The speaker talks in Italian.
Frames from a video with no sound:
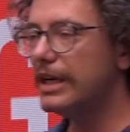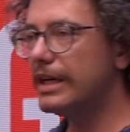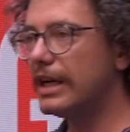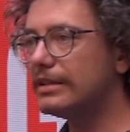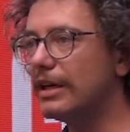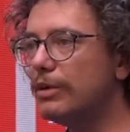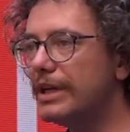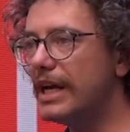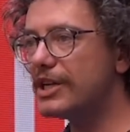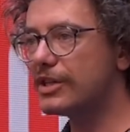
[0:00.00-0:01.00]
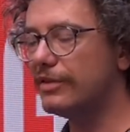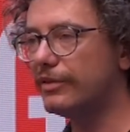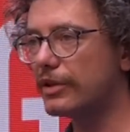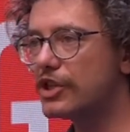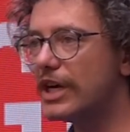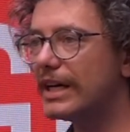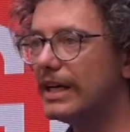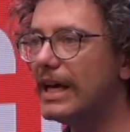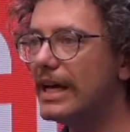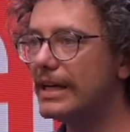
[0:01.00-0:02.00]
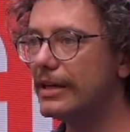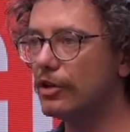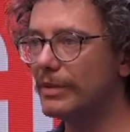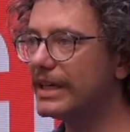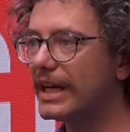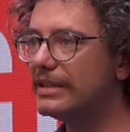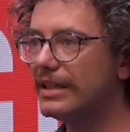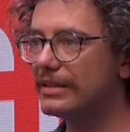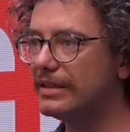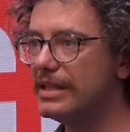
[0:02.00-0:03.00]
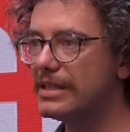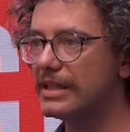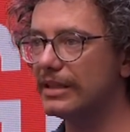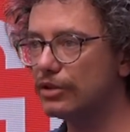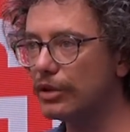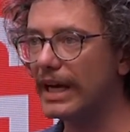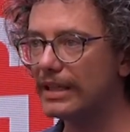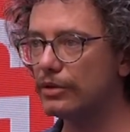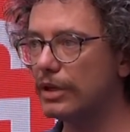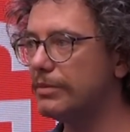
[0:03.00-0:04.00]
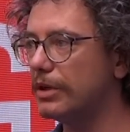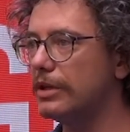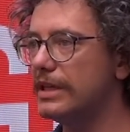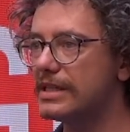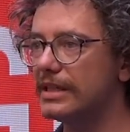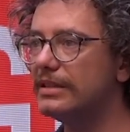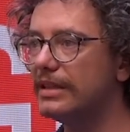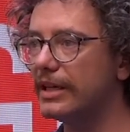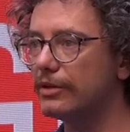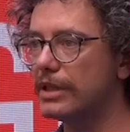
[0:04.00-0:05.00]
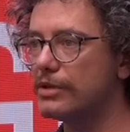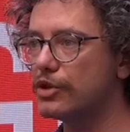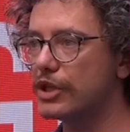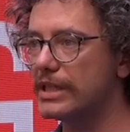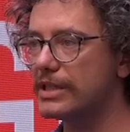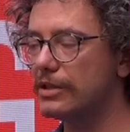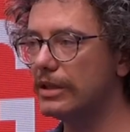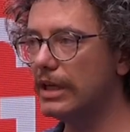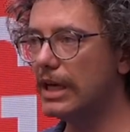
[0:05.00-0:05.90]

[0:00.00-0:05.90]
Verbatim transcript: in realtà lui riesce a forgiare lei come grande artista, donandole poi il sentiero del successo,